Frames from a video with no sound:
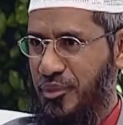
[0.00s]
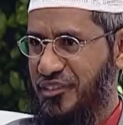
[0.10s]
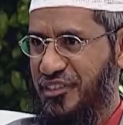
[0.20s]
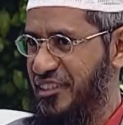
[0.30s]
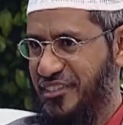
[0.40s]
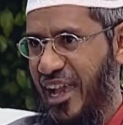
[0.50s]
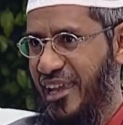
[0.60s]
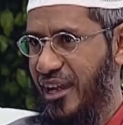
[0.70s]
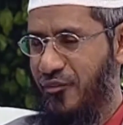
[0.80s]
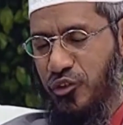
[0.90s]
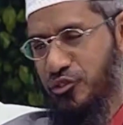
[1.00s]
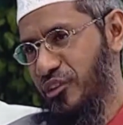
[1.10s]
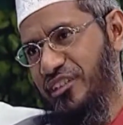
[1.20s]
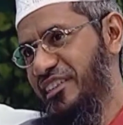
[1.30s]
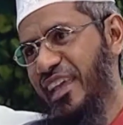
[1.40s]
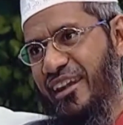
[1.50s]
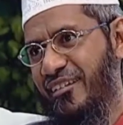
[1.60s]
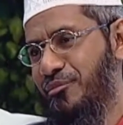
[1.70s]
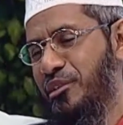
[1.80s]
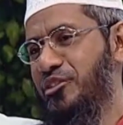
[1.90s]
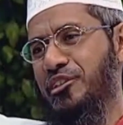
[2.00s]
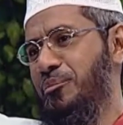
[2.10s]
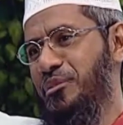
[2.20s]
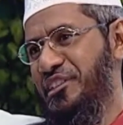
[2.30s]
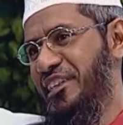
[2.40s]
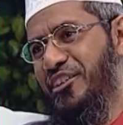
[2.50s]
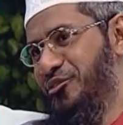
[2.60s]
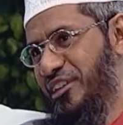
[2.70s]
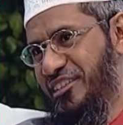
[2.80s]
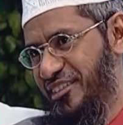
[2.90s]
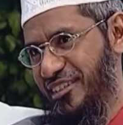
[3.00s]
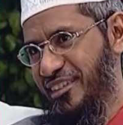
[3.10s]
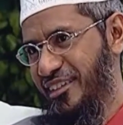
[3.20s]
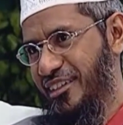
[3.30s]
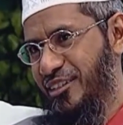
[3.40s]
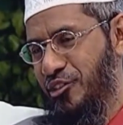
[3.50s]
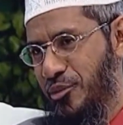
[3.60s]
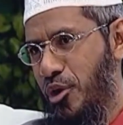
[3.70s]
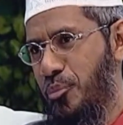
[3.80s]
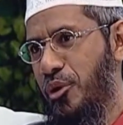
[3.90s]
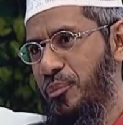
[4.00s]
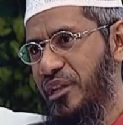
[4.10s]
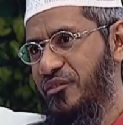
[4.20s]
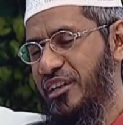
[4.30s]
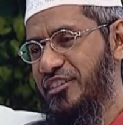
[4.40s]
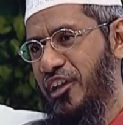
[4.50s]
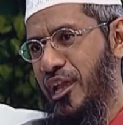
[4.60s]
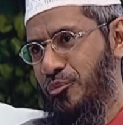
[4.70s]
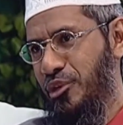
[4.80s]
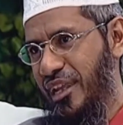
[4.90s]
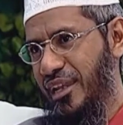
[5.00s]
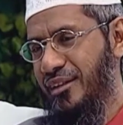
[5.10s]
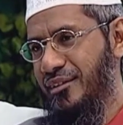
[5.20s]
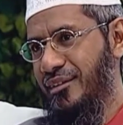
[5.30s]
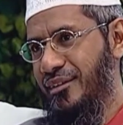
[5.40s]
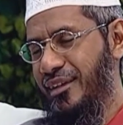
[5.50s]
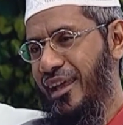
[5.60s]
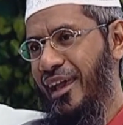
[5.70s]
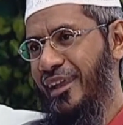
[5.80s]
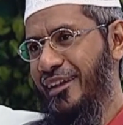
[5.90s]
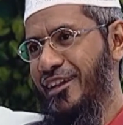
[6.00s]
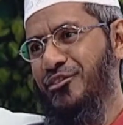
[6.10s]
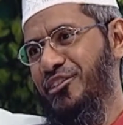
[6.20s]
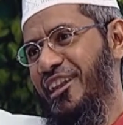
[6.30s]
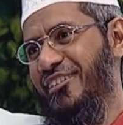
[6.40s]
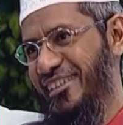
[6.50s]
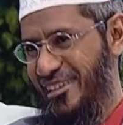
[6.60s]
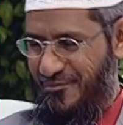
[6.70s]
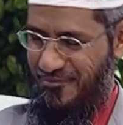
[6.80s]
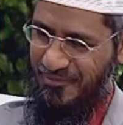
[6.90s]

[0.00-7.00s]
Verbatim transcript: আবশ্যিক না তবে কোনো মানুষ ক্লান্ত হয়ে গেলে অবশ্যই বিশ্রাম নিতে পারে তাহলে সঠিক শব্দটা হচ্ছে কিয়ামুল লাইল শব্দটা তারাবিনা